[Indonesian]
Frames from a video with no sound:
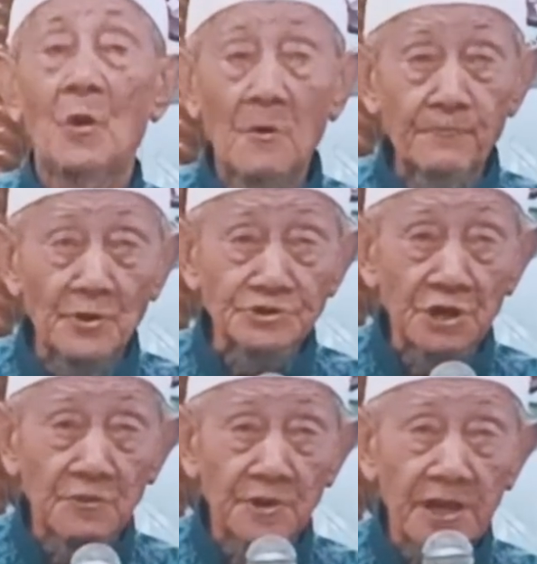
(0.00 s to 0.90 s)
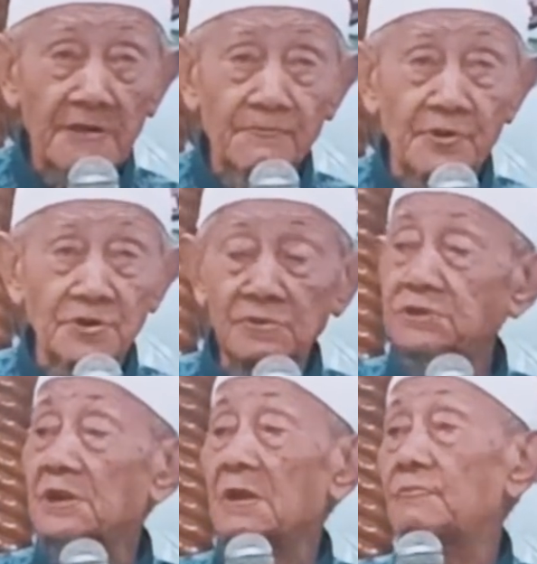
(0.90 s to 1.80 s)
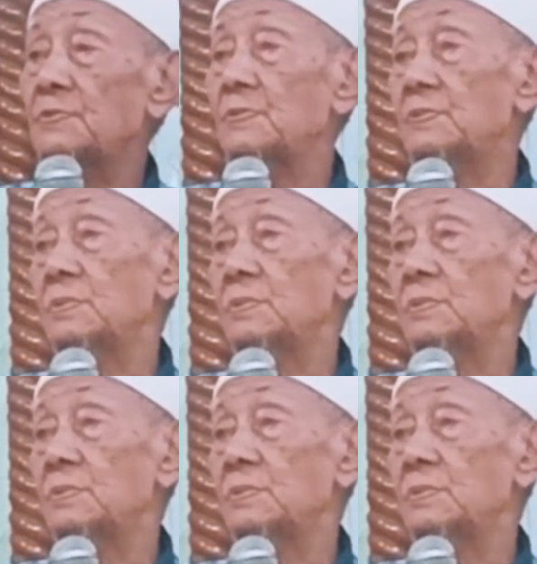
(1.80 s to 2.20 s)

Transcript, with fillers: Apa sih luwih abot? Nuwun bu.